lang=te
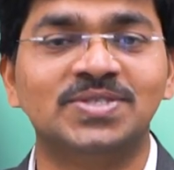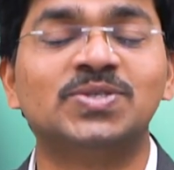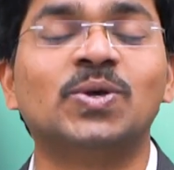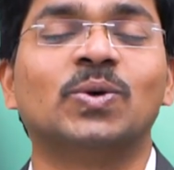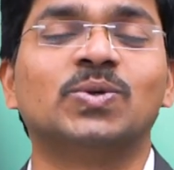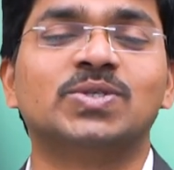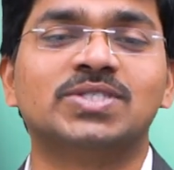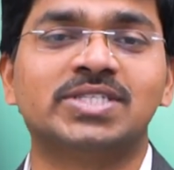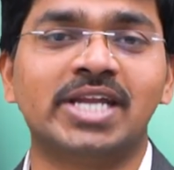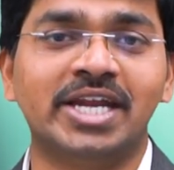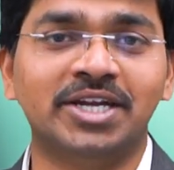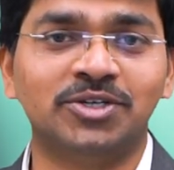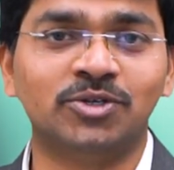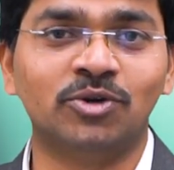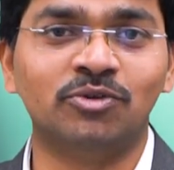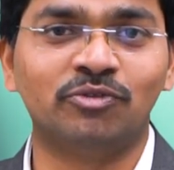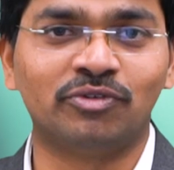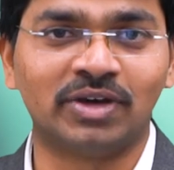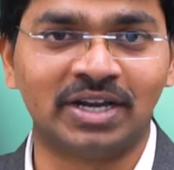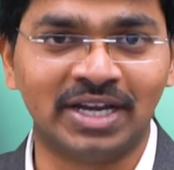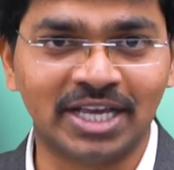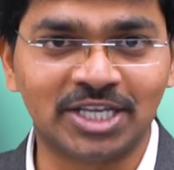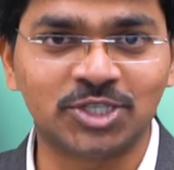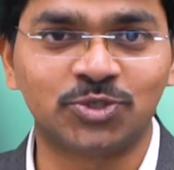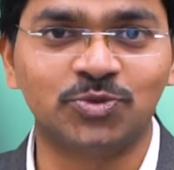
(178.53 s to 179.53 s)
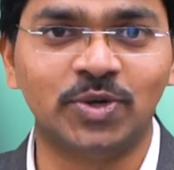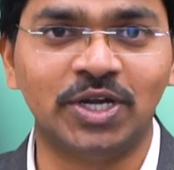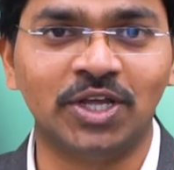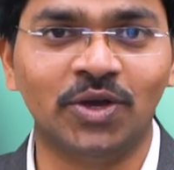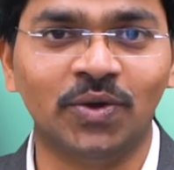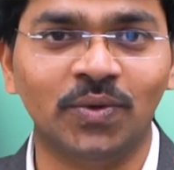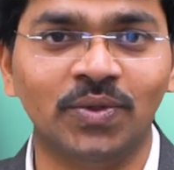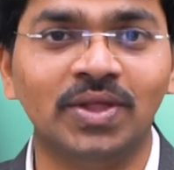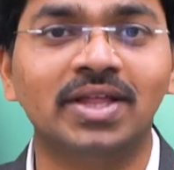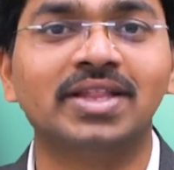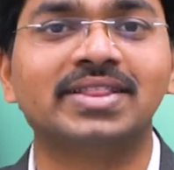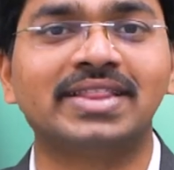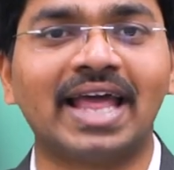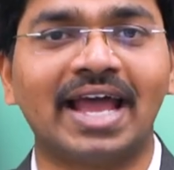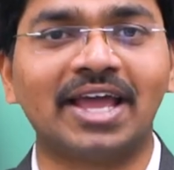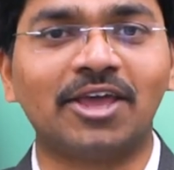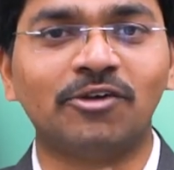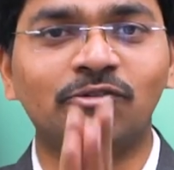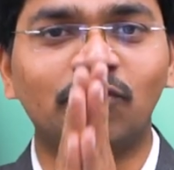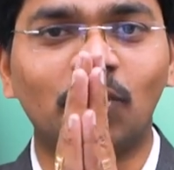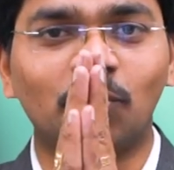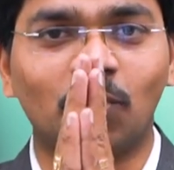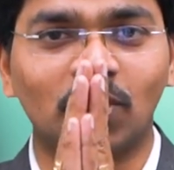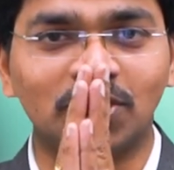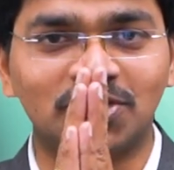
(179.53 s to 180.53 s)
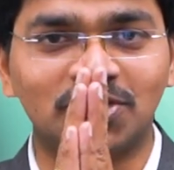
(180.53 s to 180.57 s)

సో స్టేట్ ఫర్ నెక్స్ట్ వీడియో థ్యాంక్ యూ ఫర్